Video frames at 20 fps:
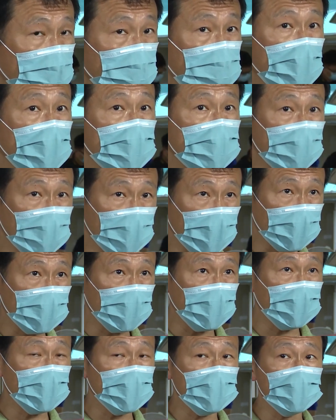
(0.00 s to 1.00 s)
每次来
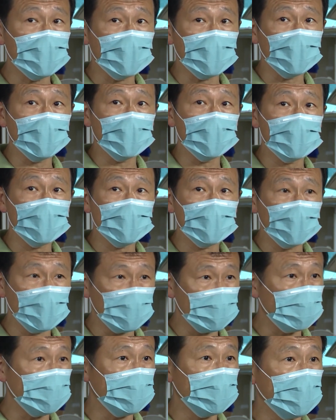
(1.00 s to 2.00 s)
到一个新的
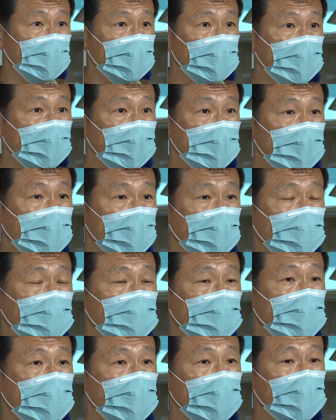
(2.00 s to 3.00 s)
地区呢，很
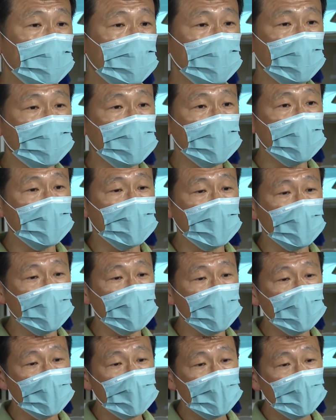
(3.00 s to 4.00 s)
多我们
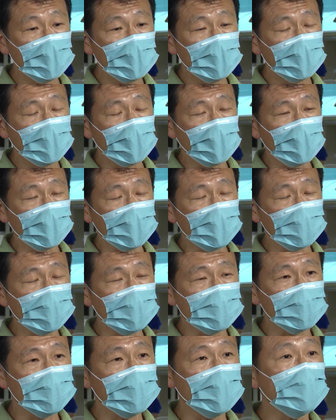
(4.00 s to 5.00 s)
的
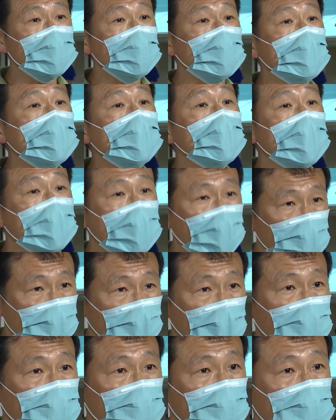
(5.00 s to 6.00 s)
呃社区义
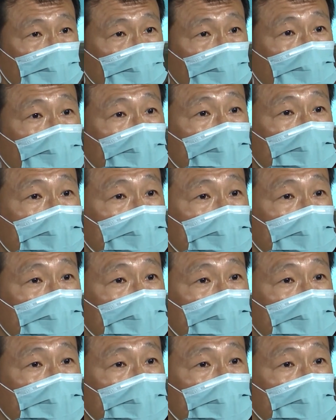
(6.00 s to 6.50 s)
工啊，都会